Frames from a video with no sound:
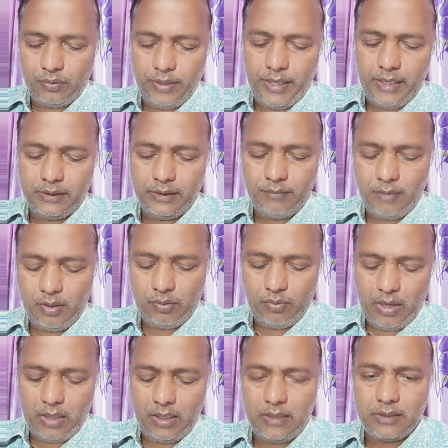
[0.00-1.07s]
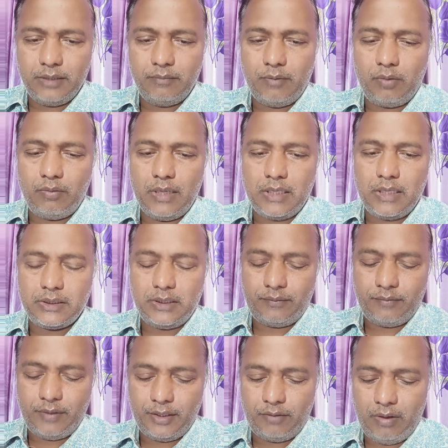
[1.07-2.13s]
ఏ సినిమాకు అడల్ట్ సినిమాకు
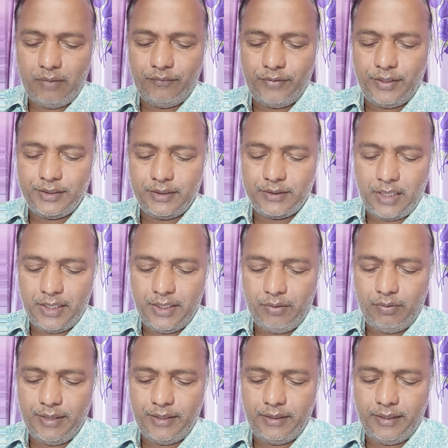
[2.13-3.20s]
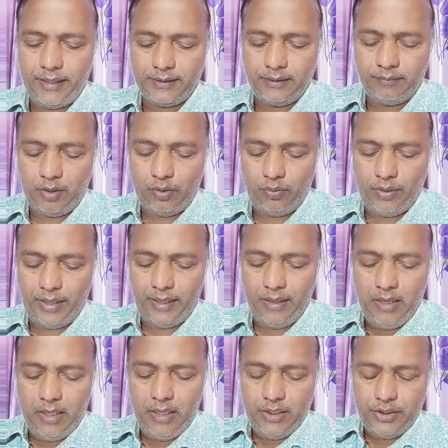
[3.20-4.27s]
ఉండాల్సినటువంటి క్వాలిఫికేషన్స్ అన్నీ కూడా ఈ గ్రే సినిమాలో ఉన్నాయి
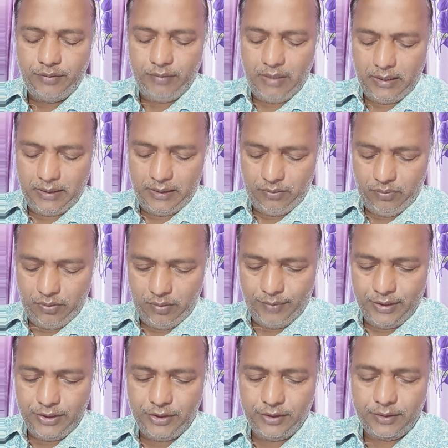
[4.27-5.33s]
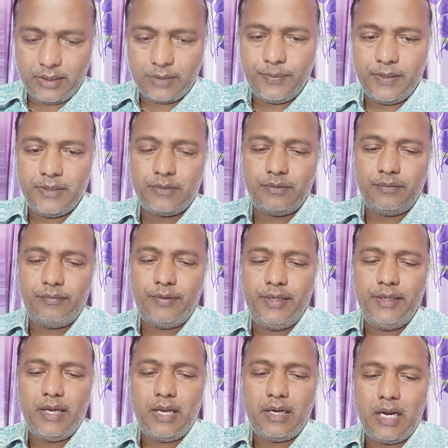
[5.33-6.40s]
చివరి ఆఖరికి ఒక మంచి సస్పెన్స్
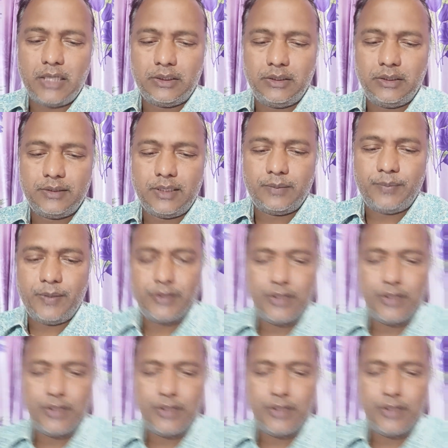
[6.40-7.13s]
వీడి ఆ లాస్ట్కి సస్పెన్స్